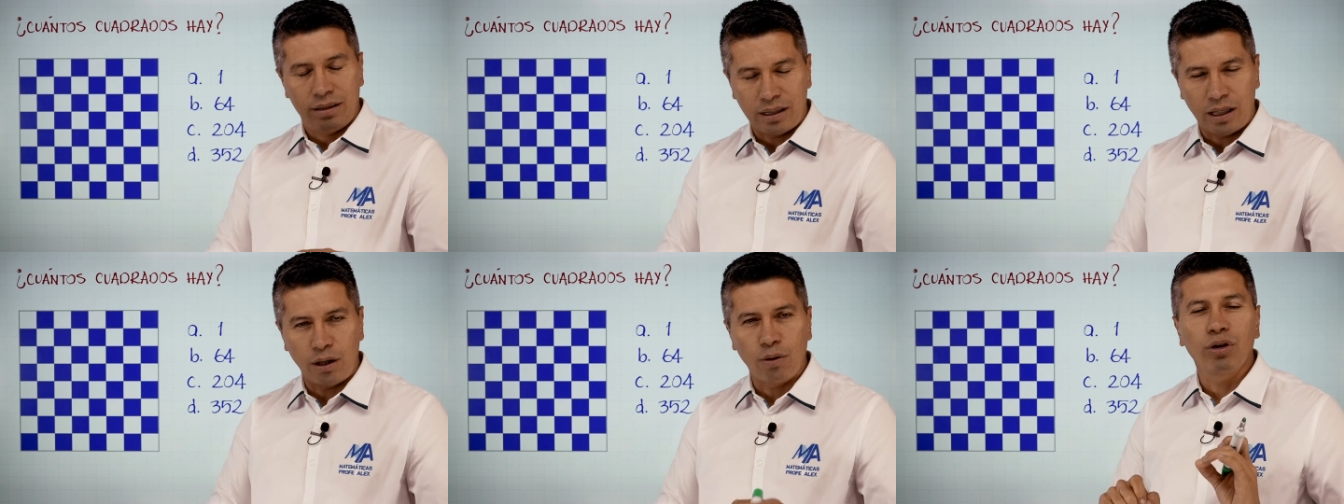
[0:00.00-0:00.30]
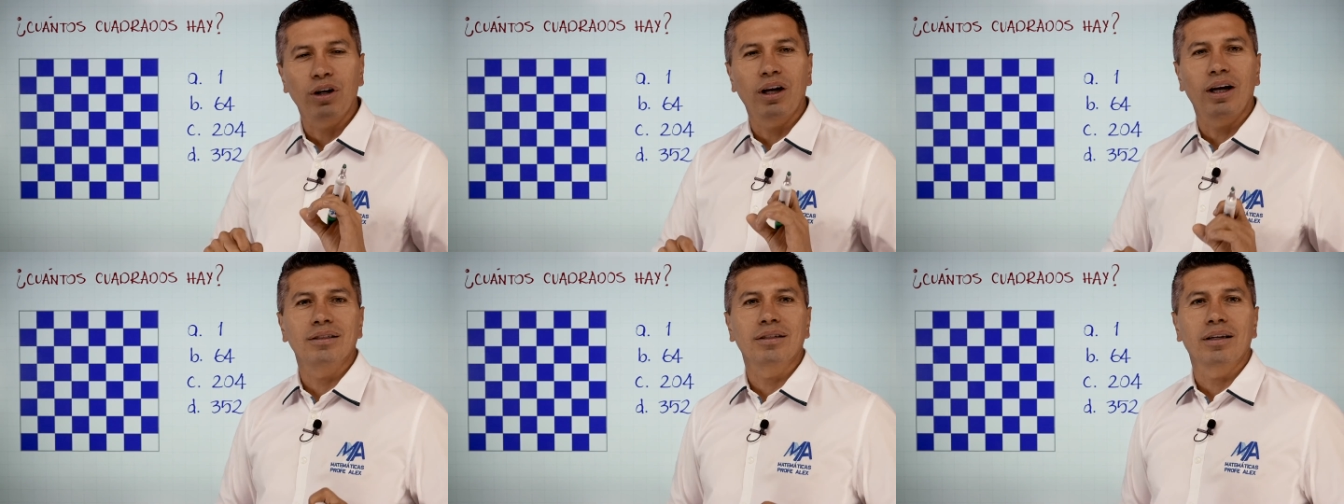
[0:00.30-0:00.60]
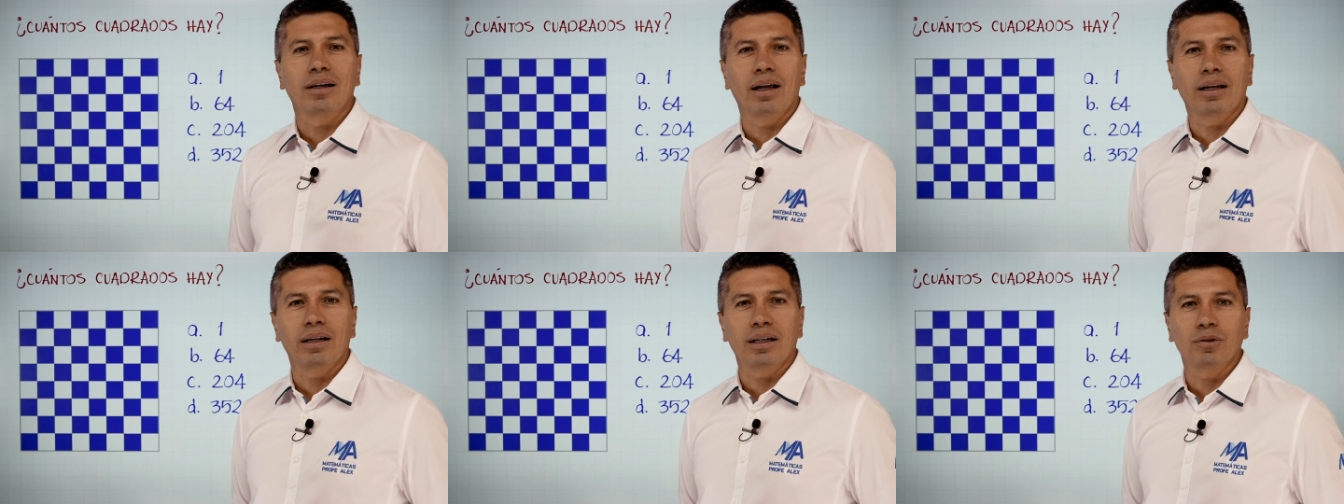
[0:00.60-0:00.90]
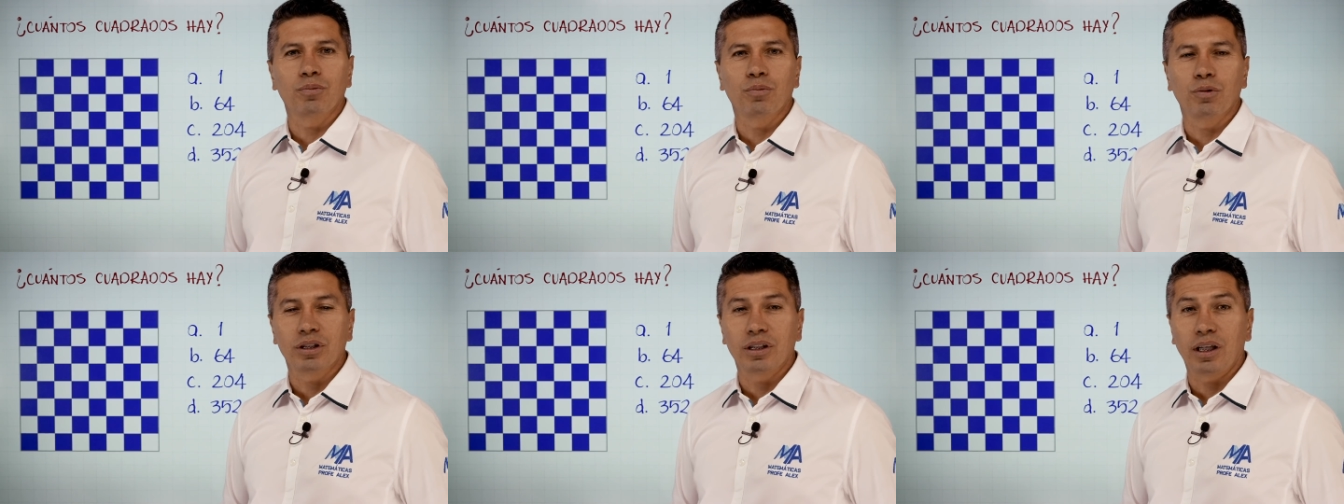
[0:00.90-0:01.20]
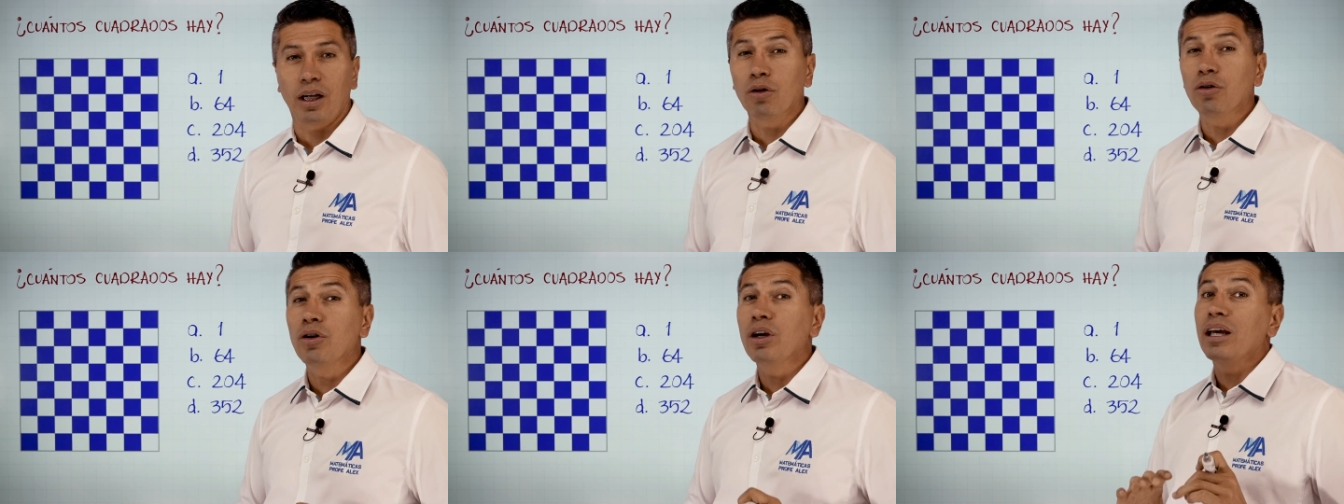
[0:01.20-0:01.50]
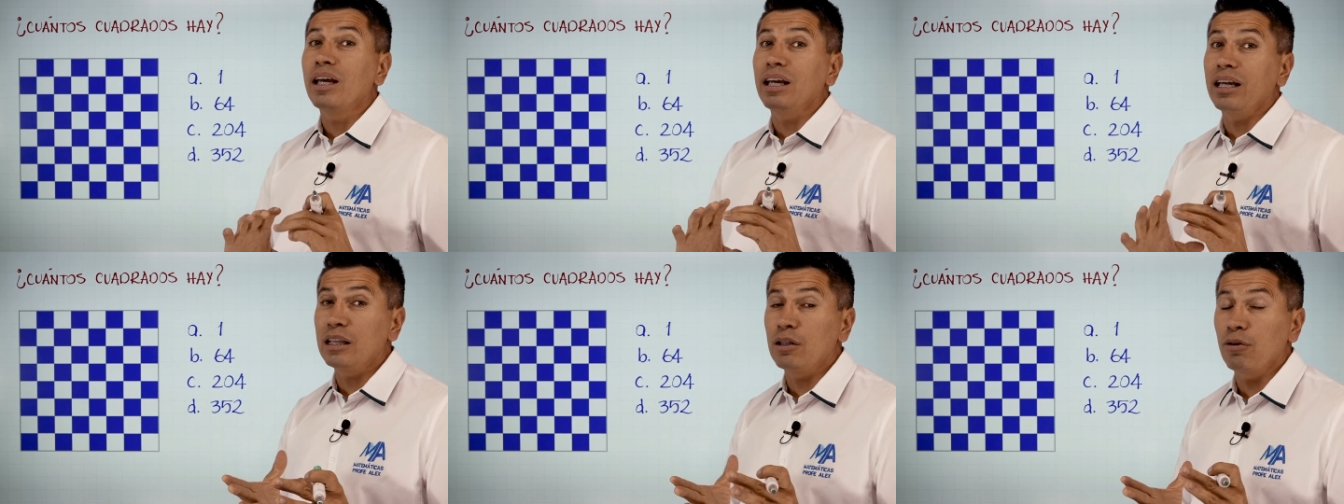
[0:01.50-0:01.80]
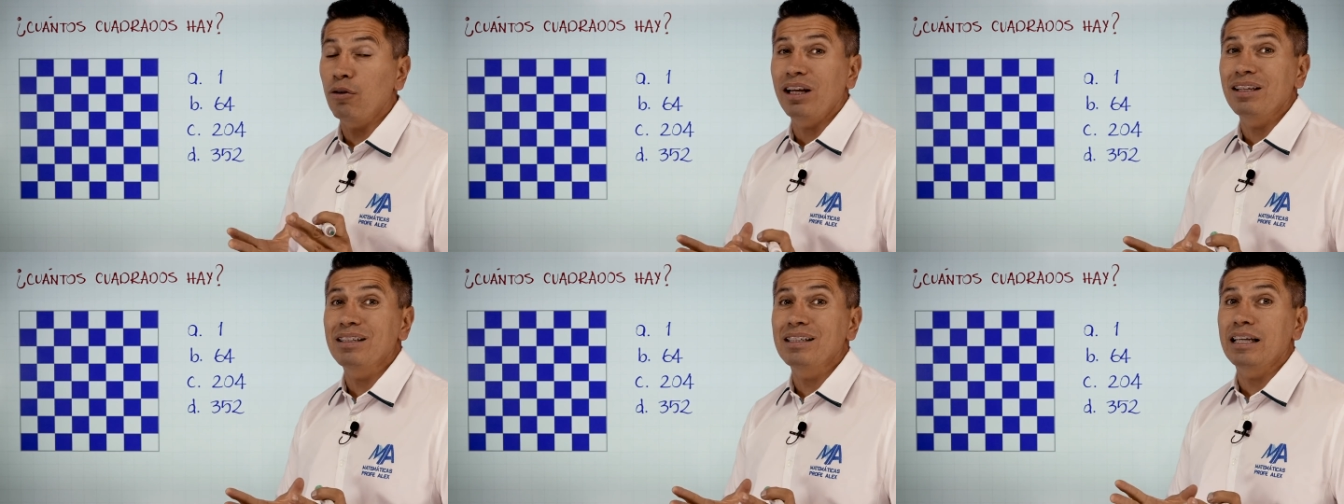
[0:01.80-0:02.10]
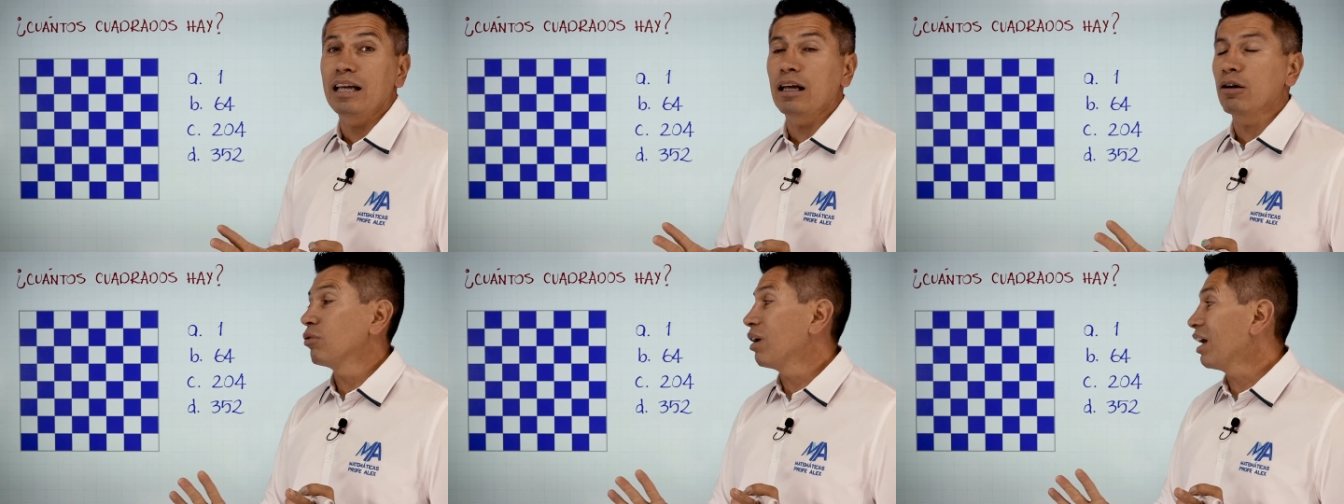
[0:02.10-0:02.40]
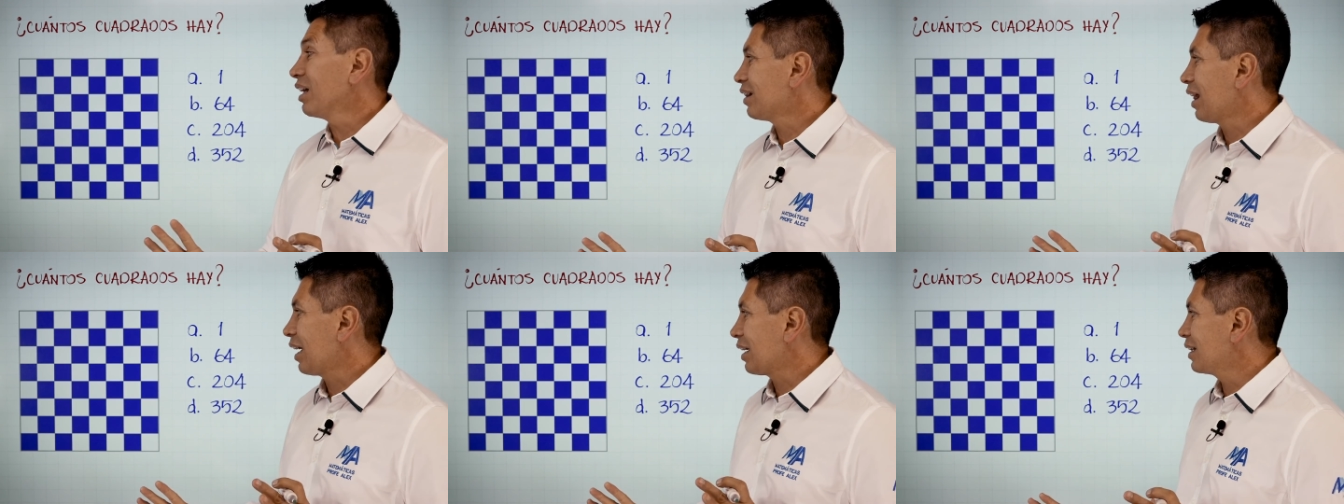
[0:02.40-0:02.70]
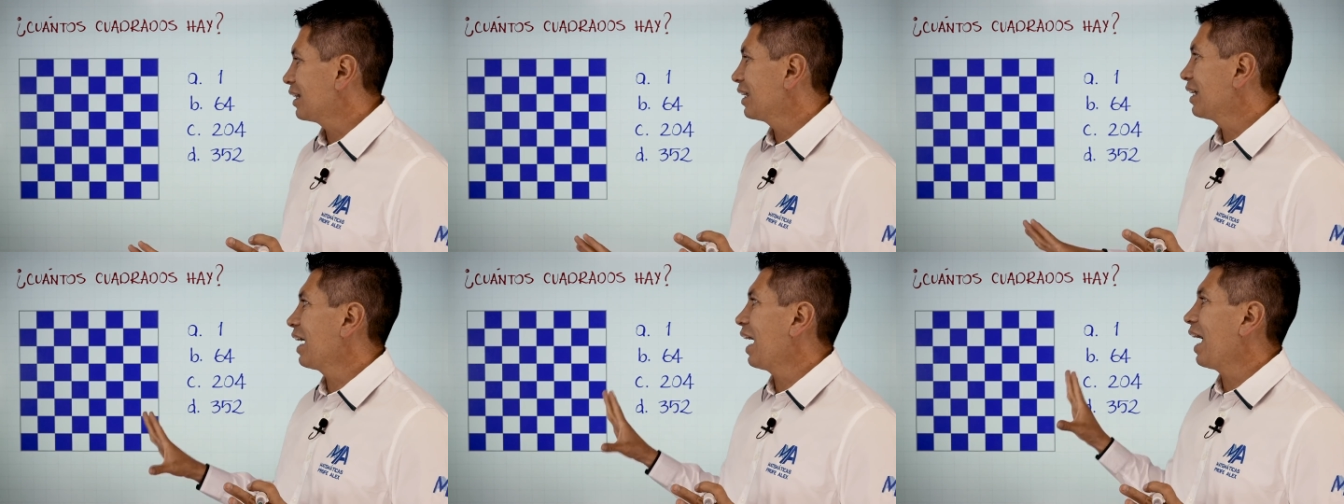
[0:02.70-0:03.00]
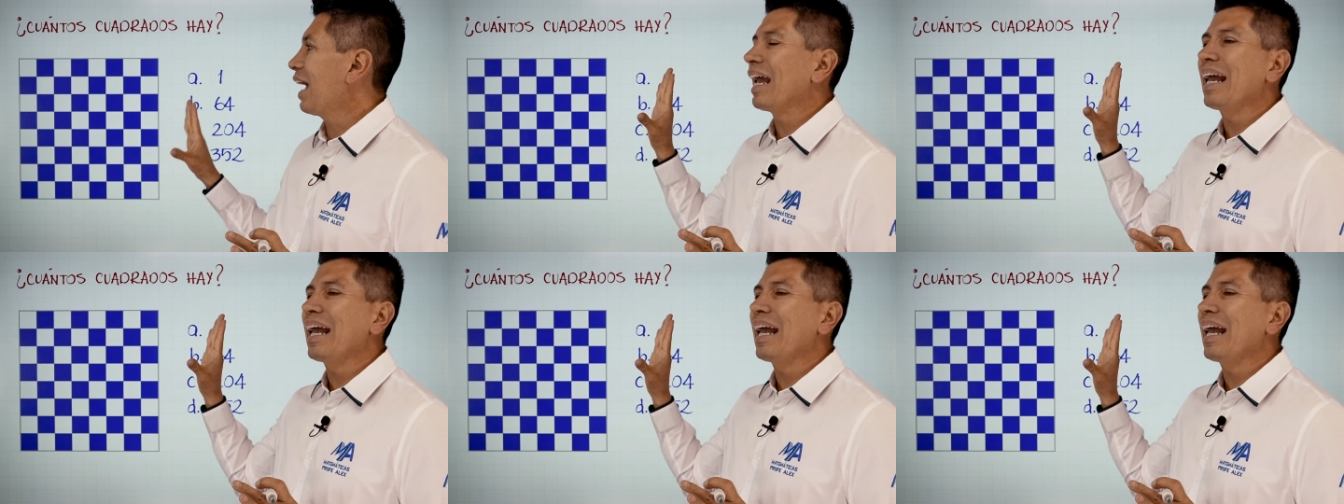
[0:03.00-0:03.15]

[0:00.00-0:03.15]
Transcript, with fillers: te voy a decir la respuesta, ¿no? Y te voy a enseñar una táctica